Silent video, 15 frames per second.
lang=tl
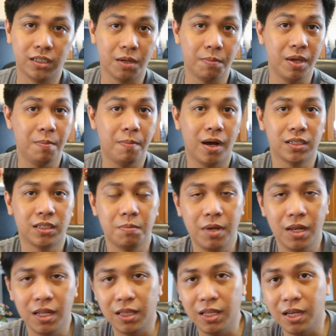there's a big
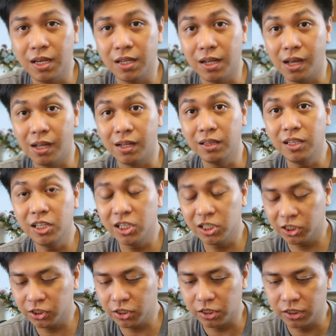possibility na
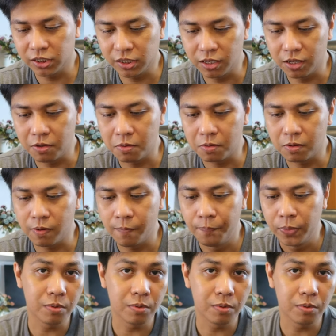na-discharge din yung